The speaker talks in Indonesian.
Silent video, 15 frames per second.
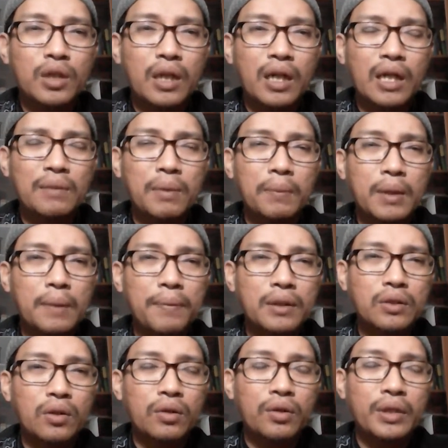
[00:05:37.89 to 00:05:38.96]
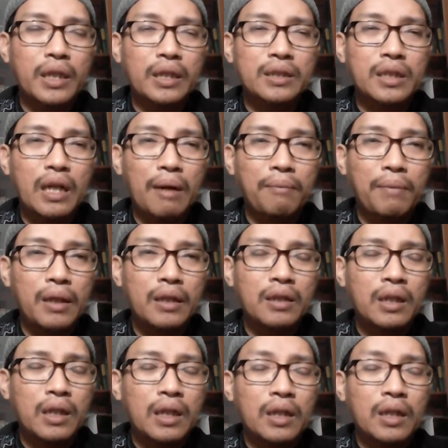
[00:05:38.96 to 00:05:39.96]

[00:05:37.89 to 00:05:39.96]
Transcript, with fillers: Karena ada beberapa tokoh yang dilamar